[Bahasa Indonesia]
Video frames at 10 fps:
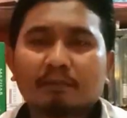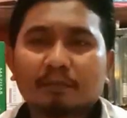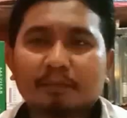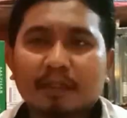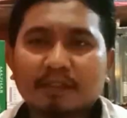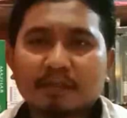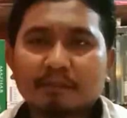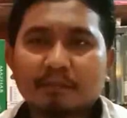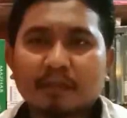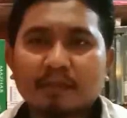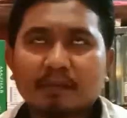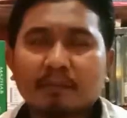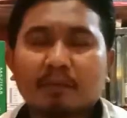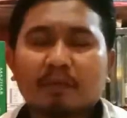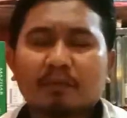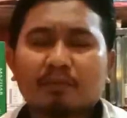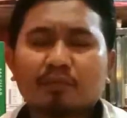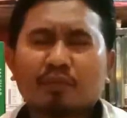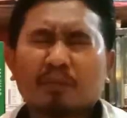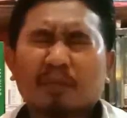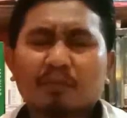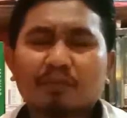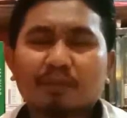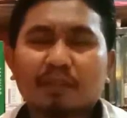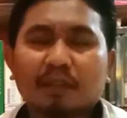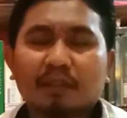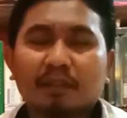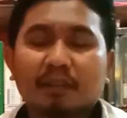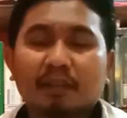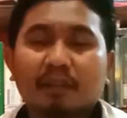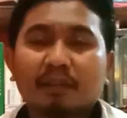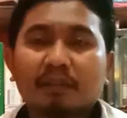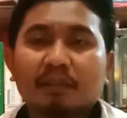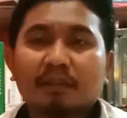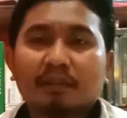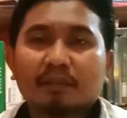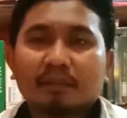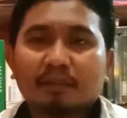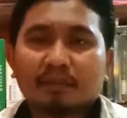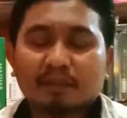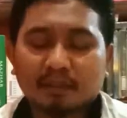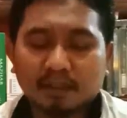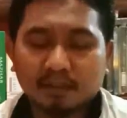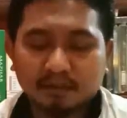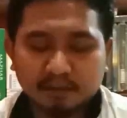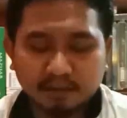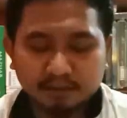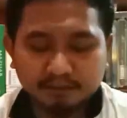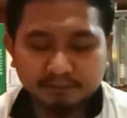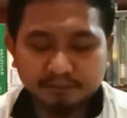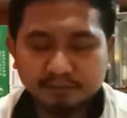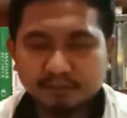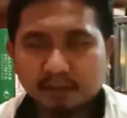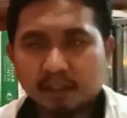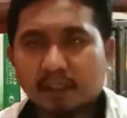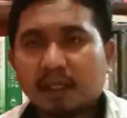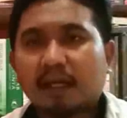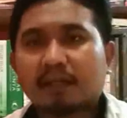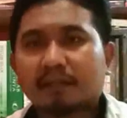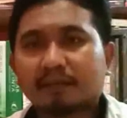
pembahasan-pembahasan bahwa tujuan manusia adalah eh, terkait dengan al-haq.